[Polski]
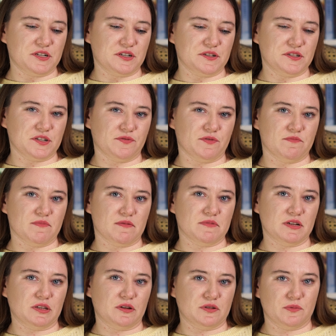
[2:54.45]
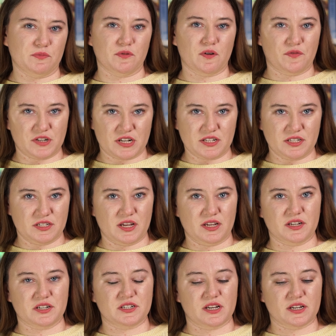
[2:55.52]
Częściowo mamy to, co było wcześniej,
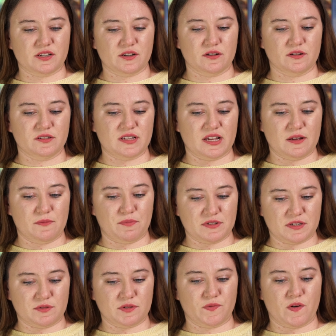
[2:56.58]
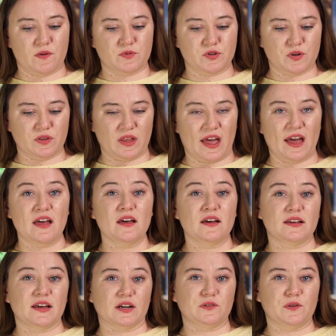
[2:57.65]
jeszcze jak, zanim poznał swoją żonę,
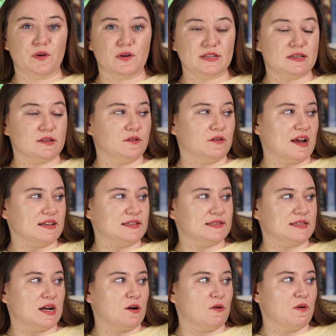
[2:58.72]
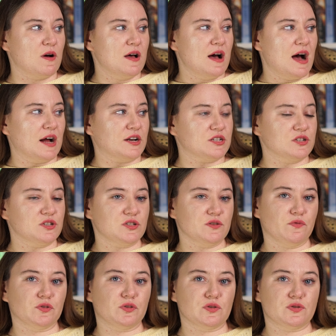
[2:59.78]
jak dorastał, a
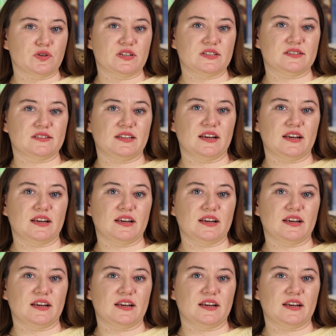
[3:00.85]
częściowo to, co jest